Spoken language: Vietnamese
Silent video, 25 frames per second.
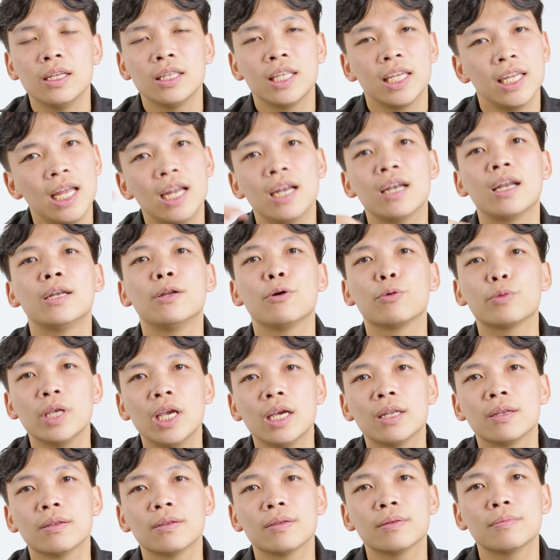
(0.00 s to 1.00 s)
thì đây là lần đầu
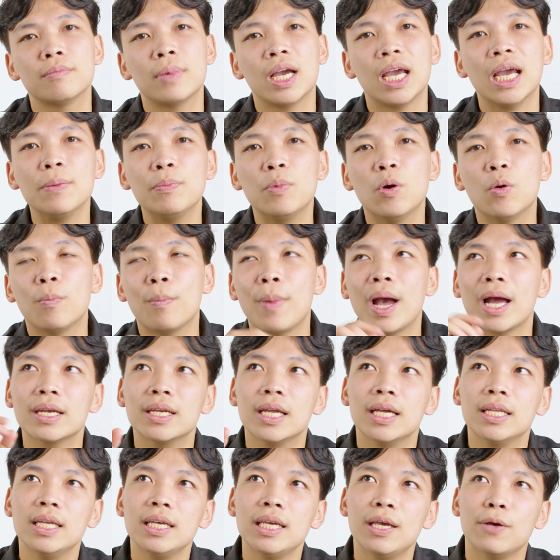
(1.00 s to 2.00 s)
tiên mà Apple mang
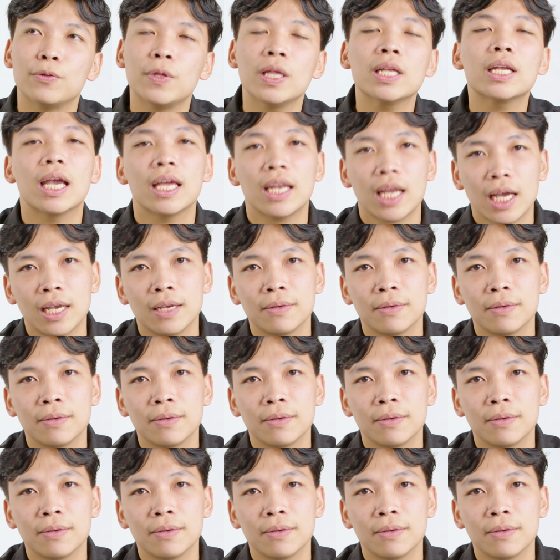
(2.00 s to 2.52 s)
đến những kiểu thiết kế